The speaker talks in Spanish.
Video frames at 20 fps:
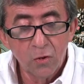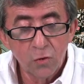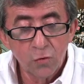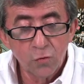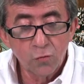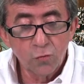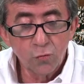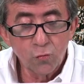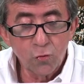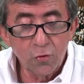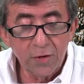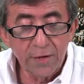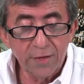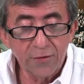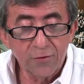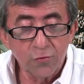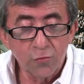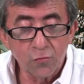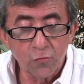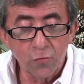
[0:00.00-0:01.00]
sus
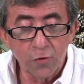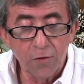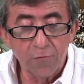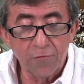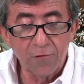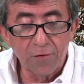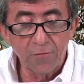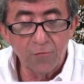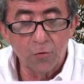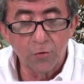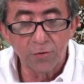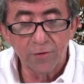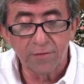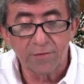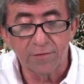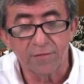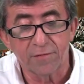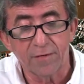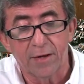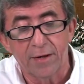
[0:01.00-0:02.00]
rezos con el fervor
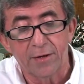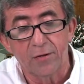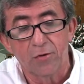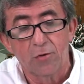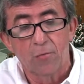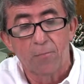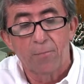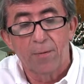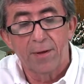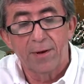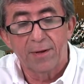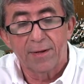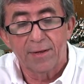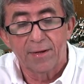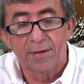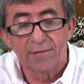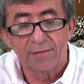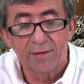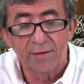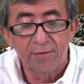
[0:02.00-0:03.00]
necesario para que
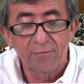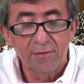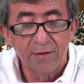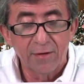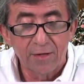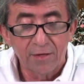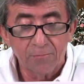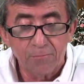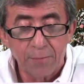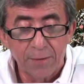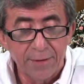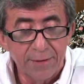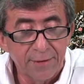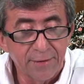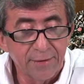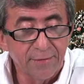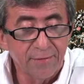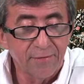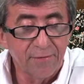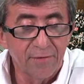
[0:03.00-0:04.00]
les alivie las
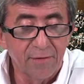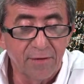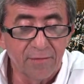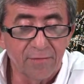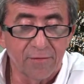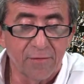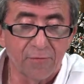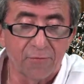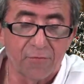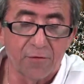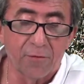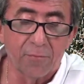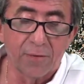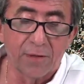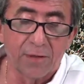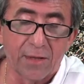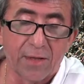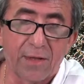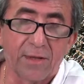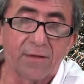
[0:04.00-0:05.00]
penas y hasta
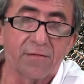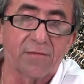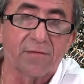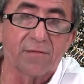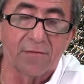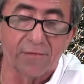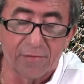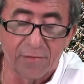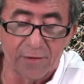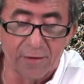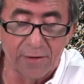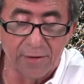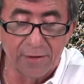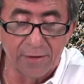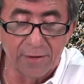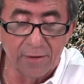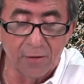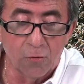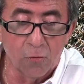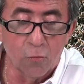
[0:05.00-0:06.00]
enfermedades que se
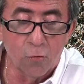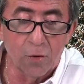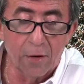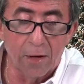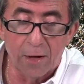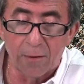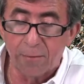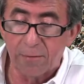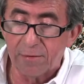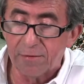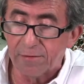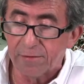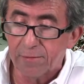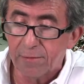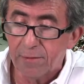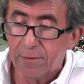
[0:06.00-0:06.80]
creen incurables.